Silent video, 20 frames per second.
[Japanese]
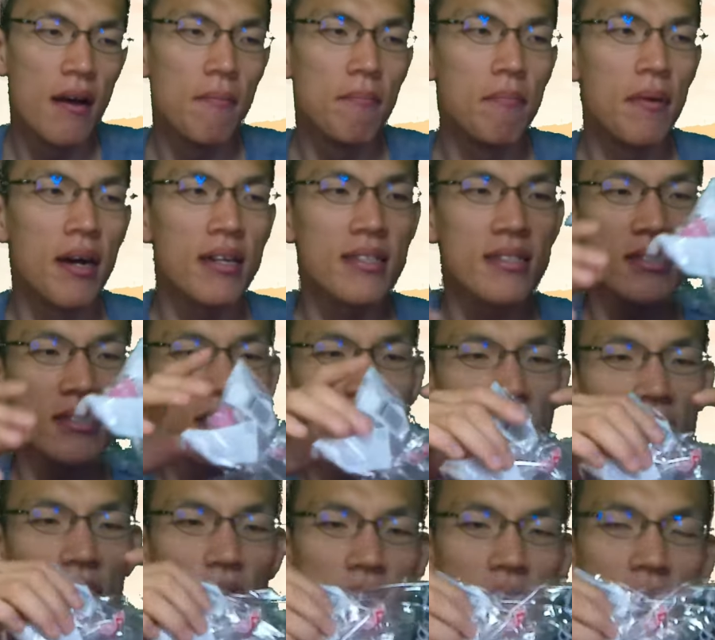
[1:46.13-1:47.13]
ま
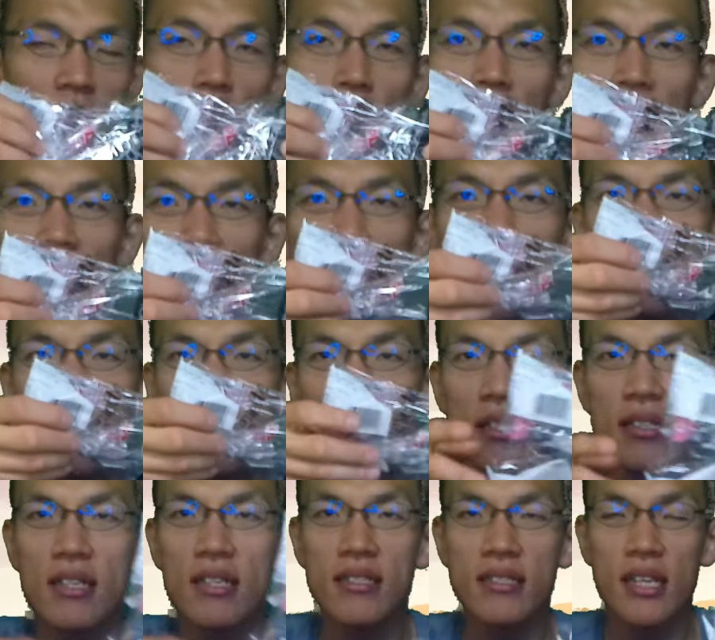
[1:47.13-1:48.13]
ず、こちらのバゲット
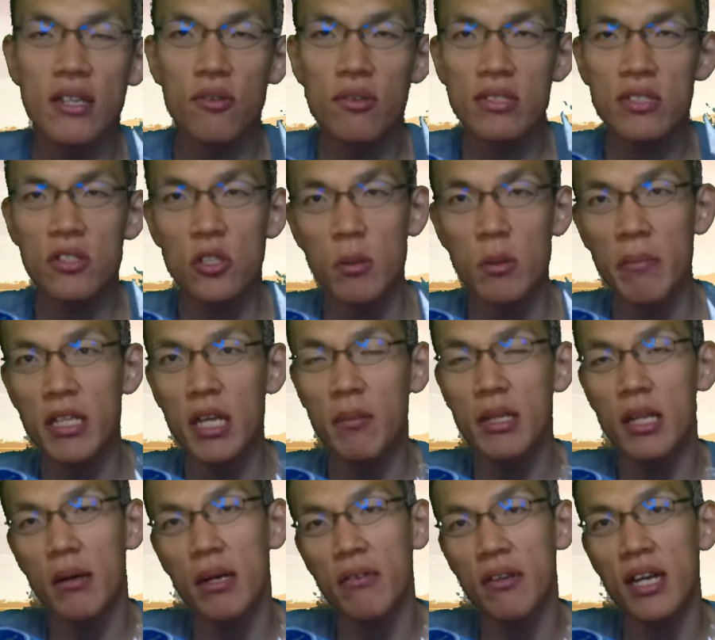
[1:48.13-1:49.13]
なんですけど、そのまま食べ
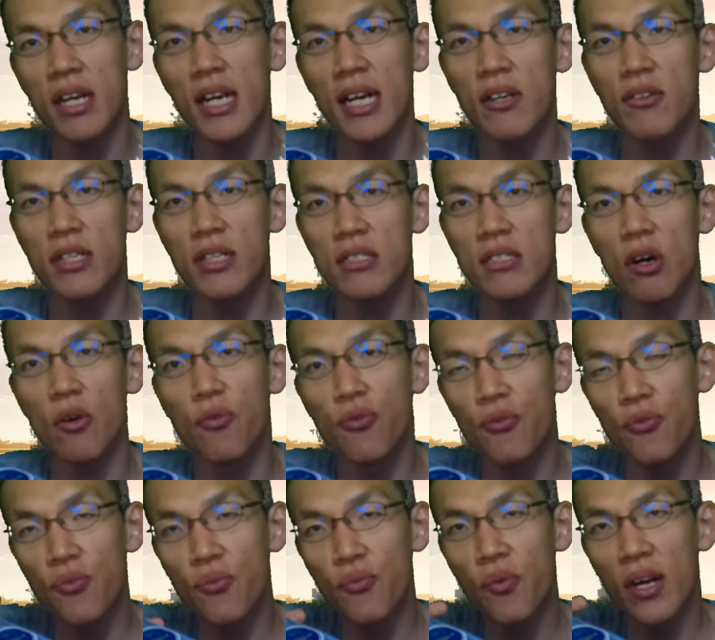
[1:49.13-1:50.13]
た場合は中の生地は
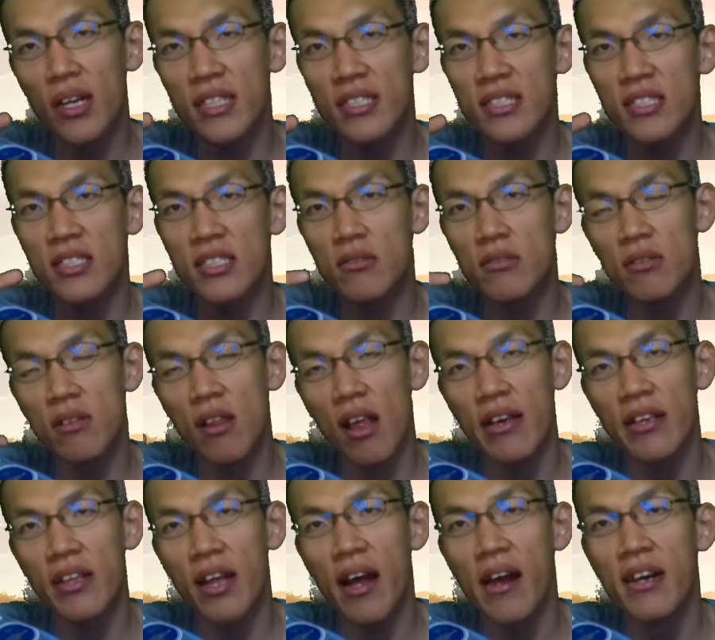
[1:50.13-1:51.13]
ふんわりして
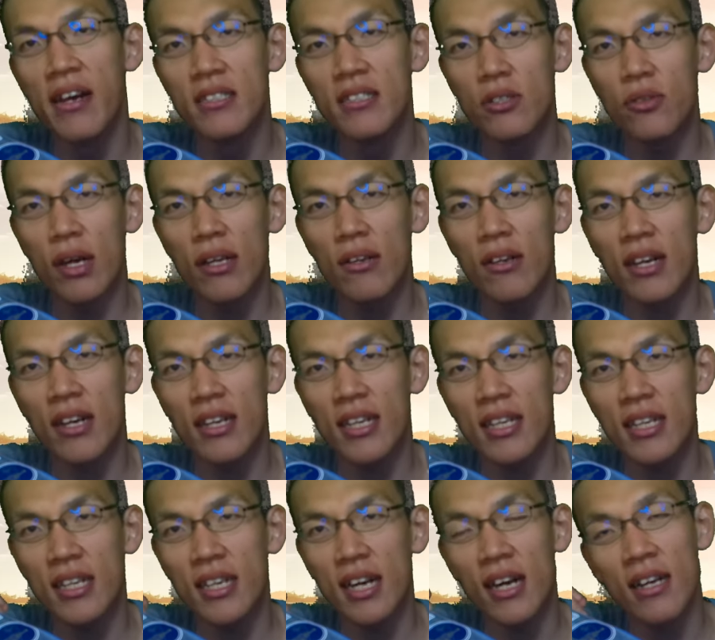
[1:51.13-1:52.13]
いて、外側の
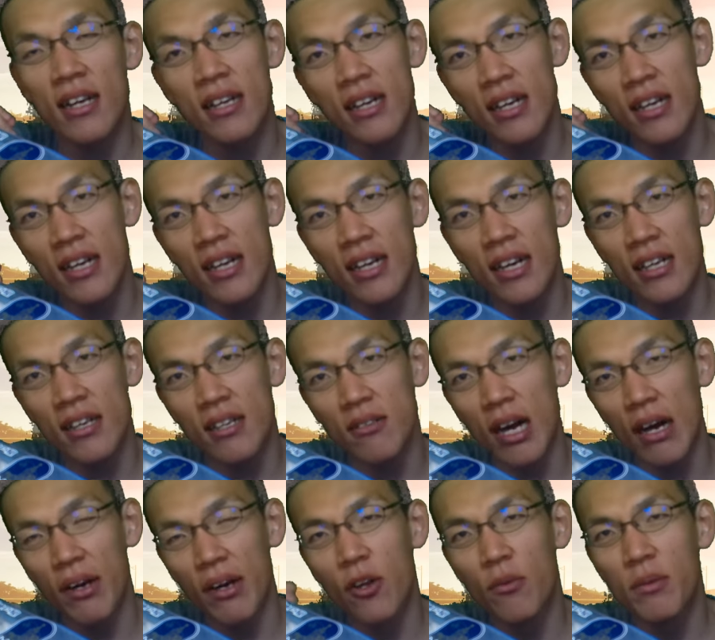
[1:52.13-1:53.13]

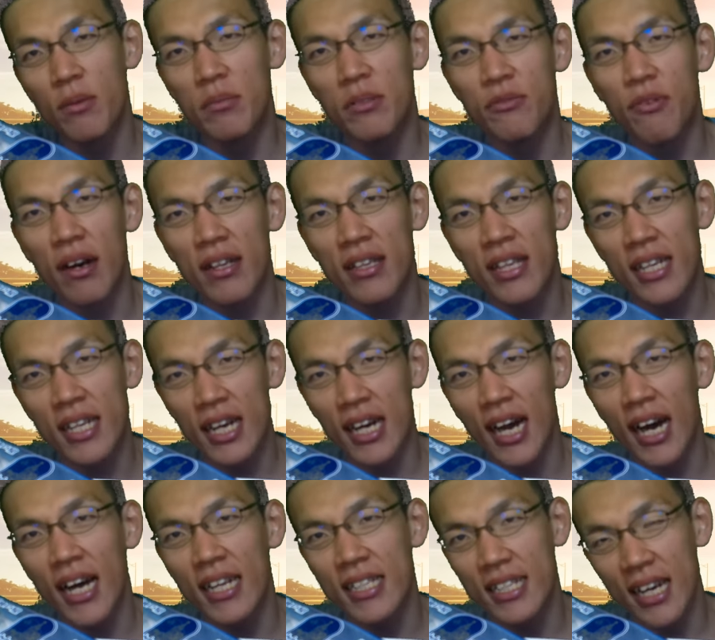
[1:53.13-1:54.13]
側の部分は、ただ
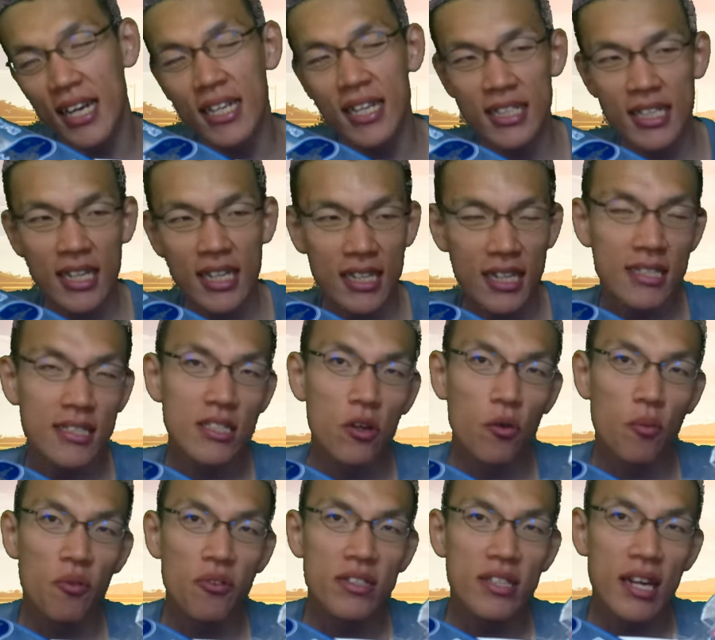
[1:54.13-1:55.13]
硬いだけかなって
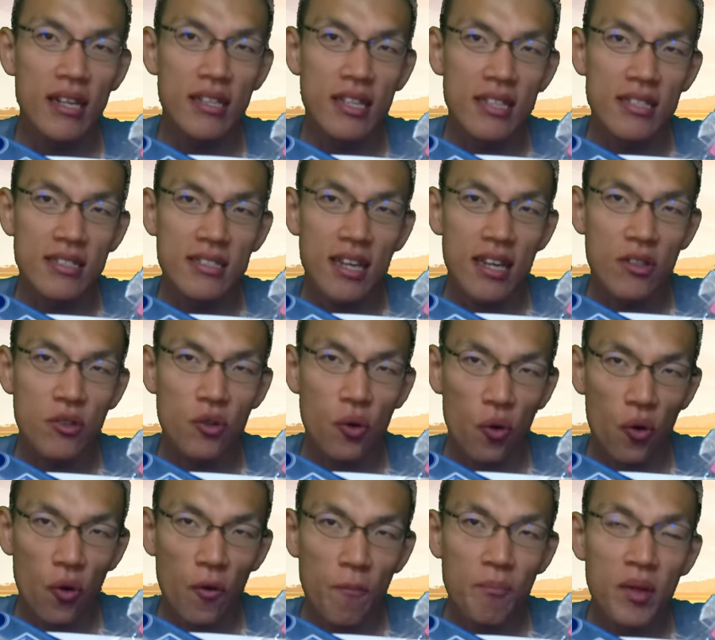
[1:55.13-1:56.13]
思ったんですけ
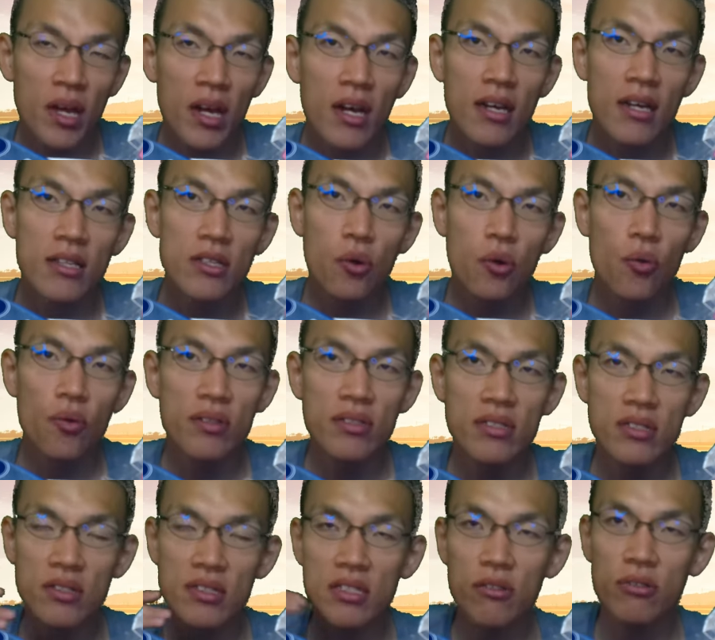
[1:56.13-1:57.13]
ど、
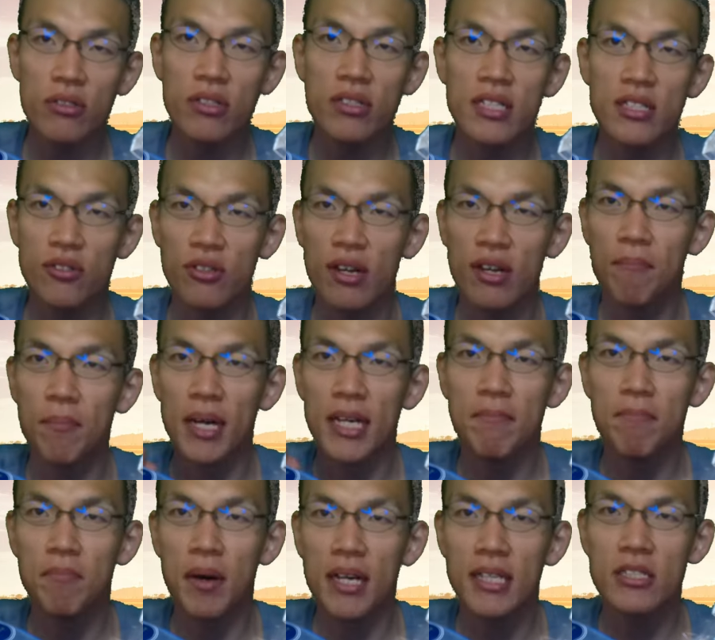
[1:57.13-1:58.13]
トーストすることによってそこが
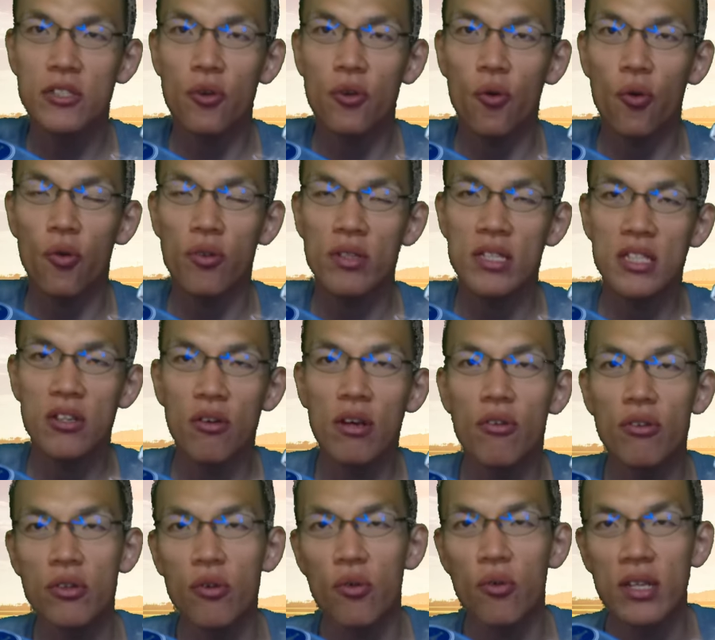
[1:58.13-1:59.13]
バリバリ強い
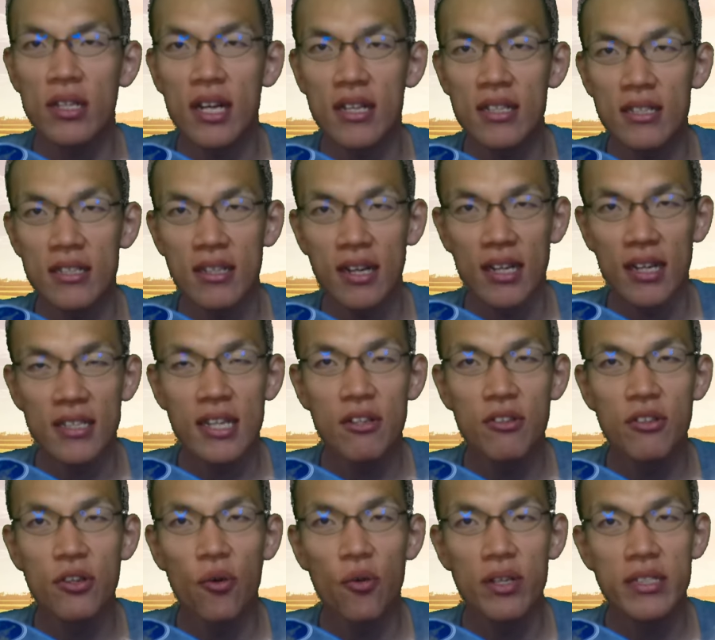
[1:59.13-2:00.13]
音を奏で
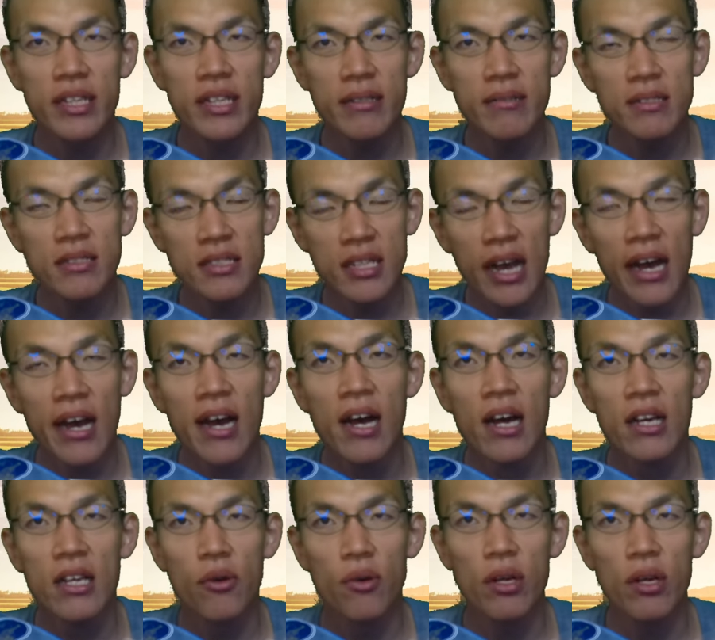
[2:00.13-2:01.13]
るようになって、
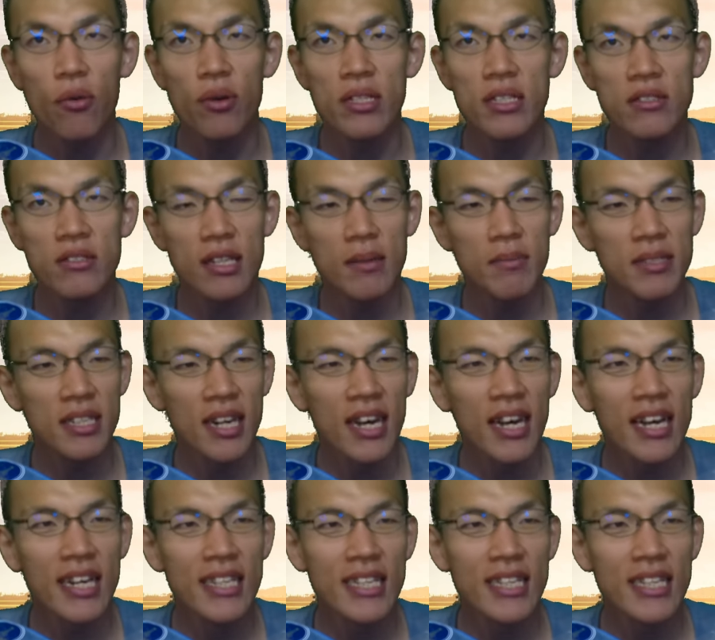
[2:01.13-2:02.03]
より美味しくなりましたね。